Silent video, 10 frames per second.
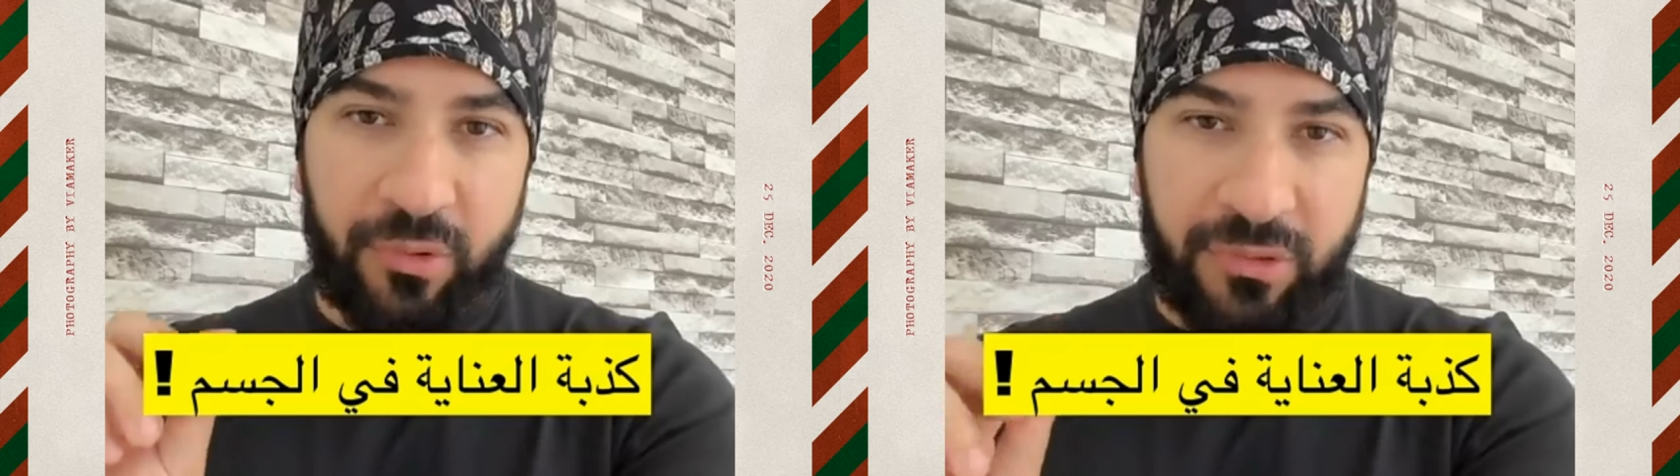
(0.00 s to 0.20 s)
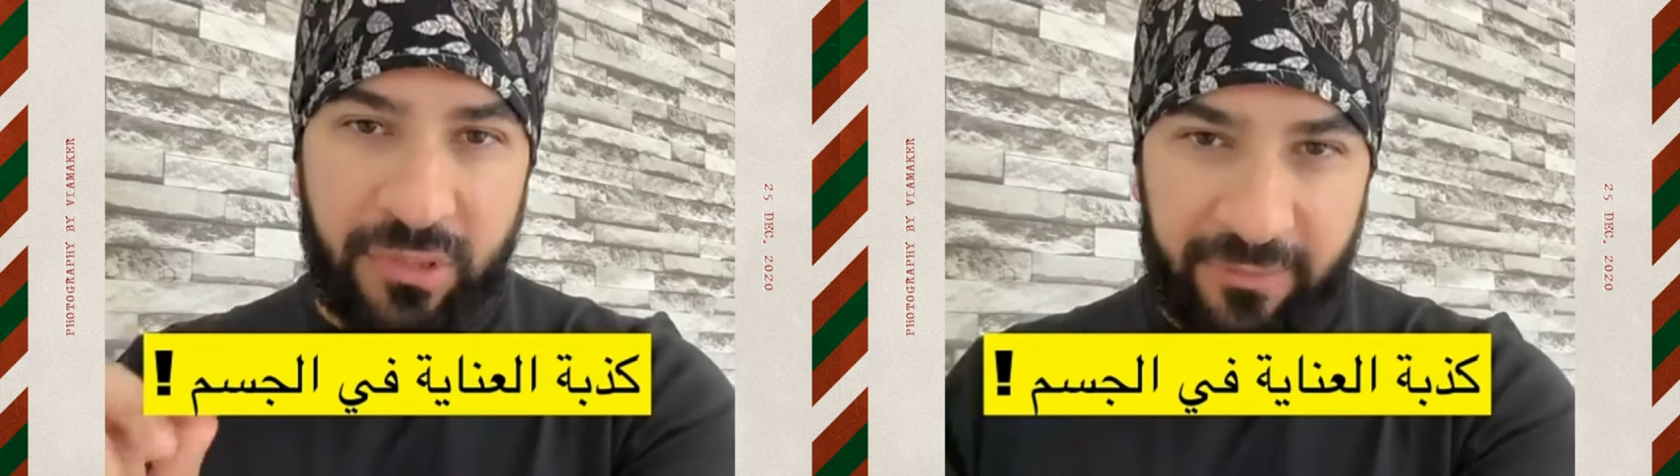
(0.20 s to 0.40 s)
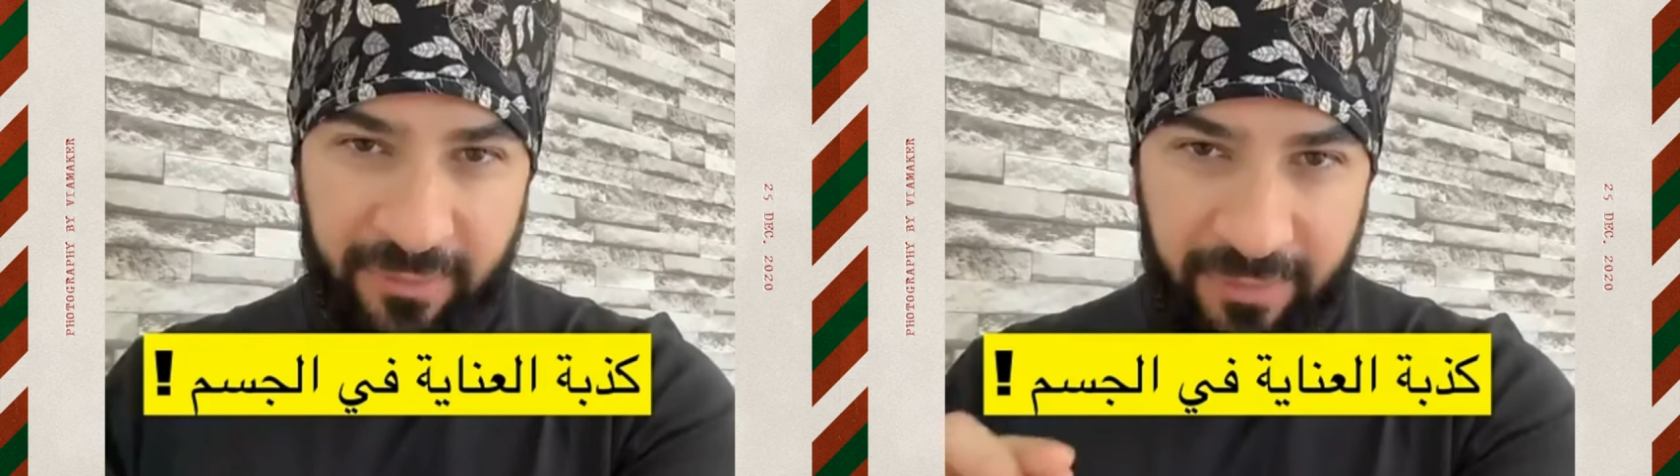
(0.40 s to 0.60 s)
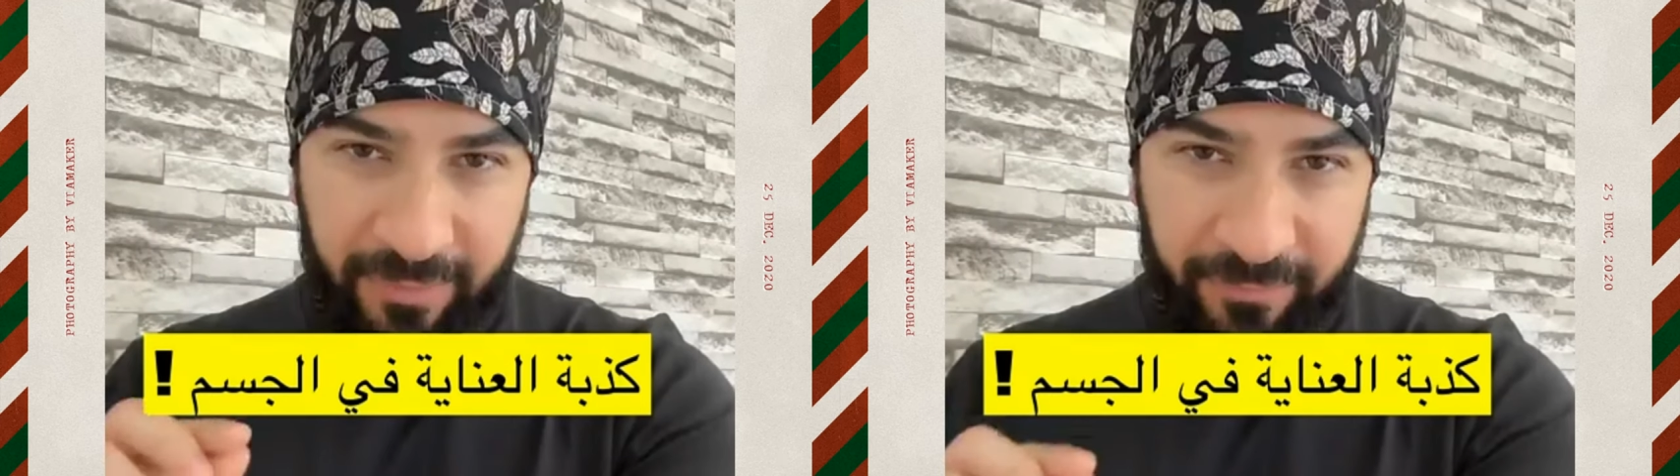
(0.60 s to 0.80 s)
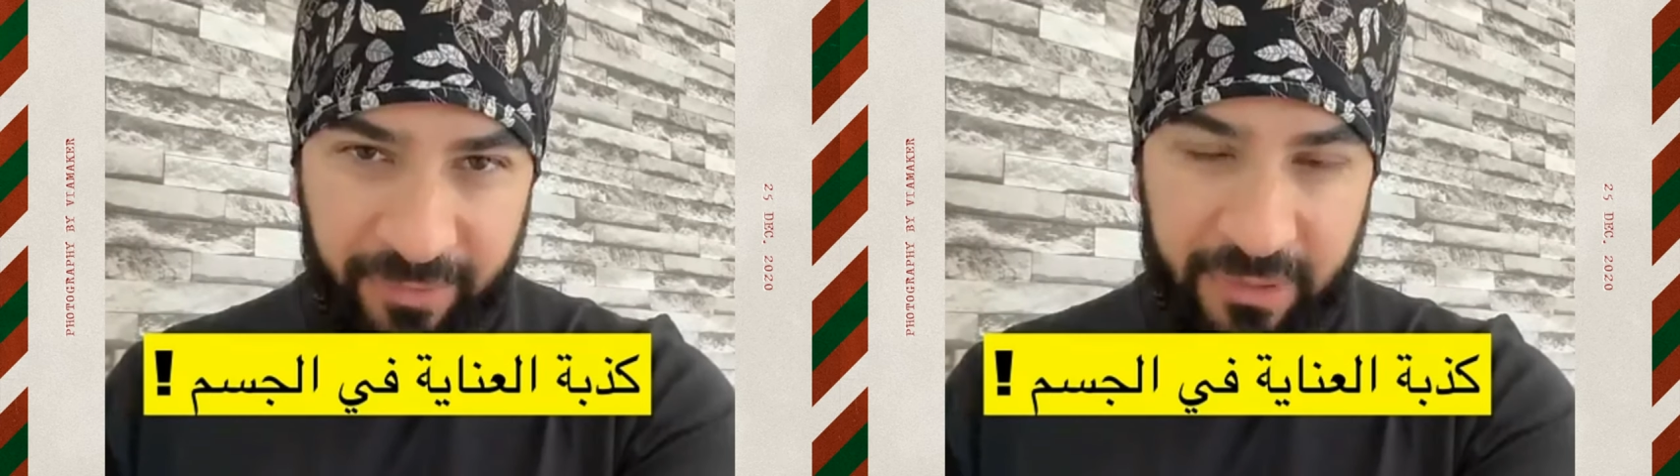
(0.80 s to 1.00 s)

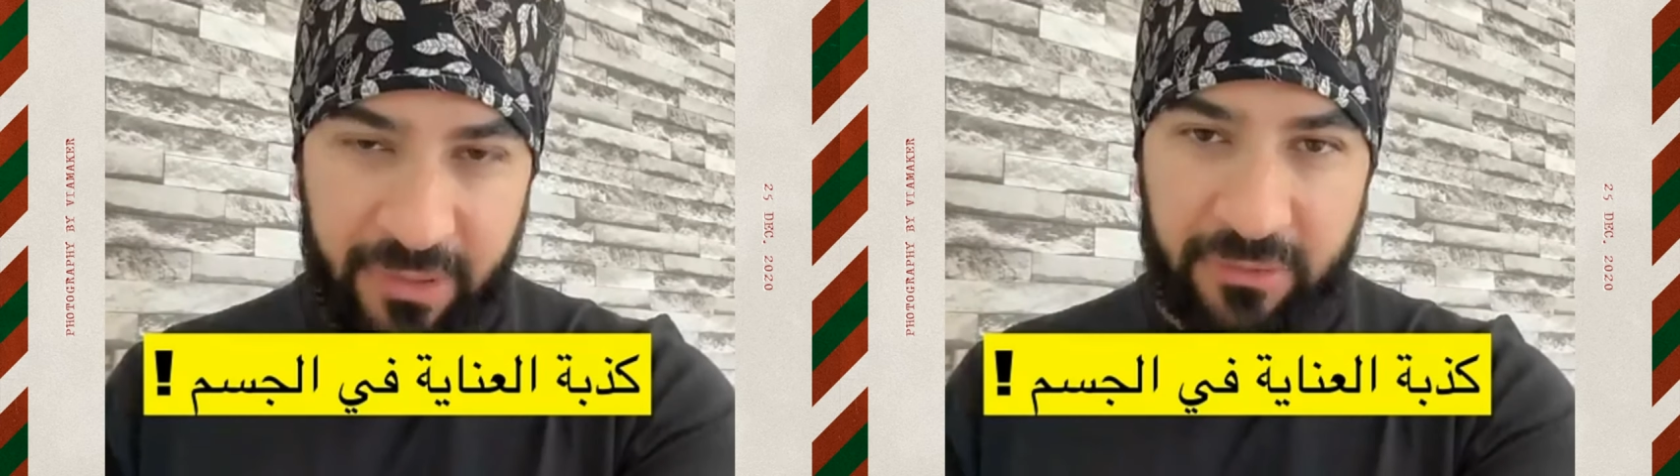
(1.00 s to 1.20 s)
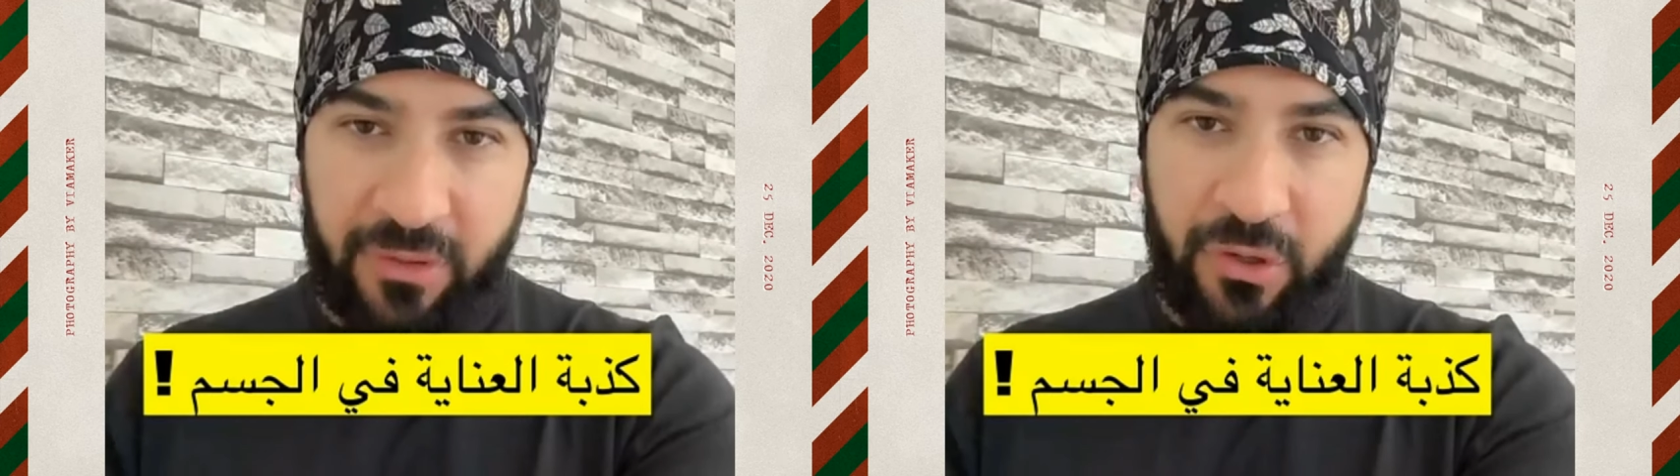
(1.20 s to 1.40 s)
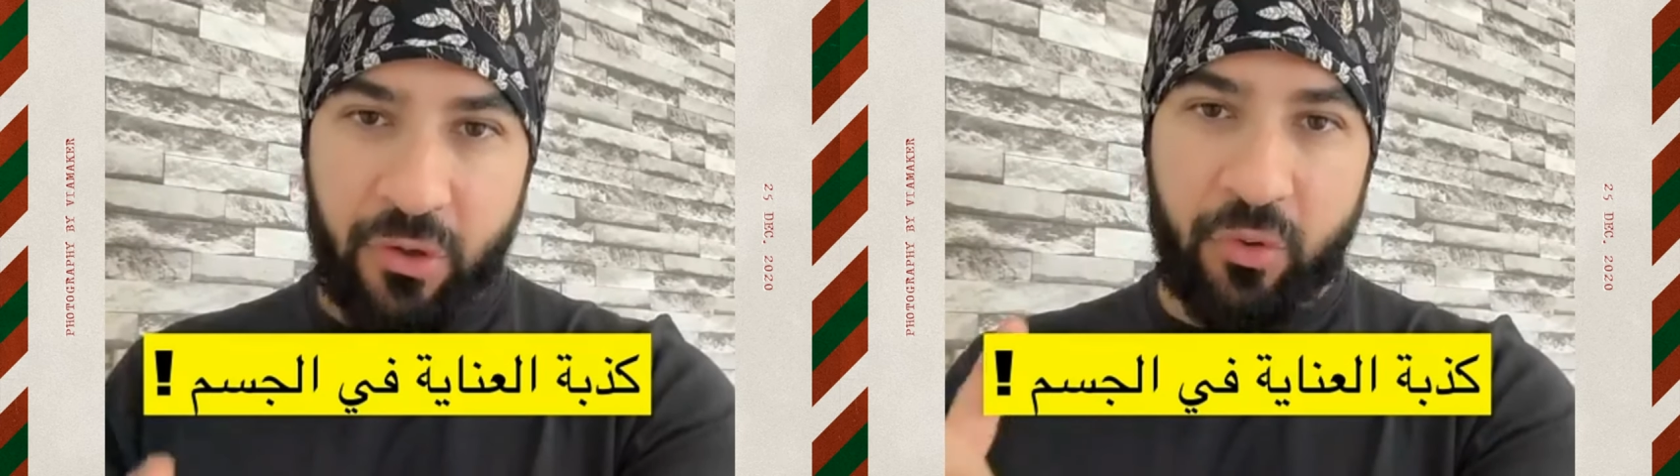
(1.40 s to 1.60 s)
التطيب فقط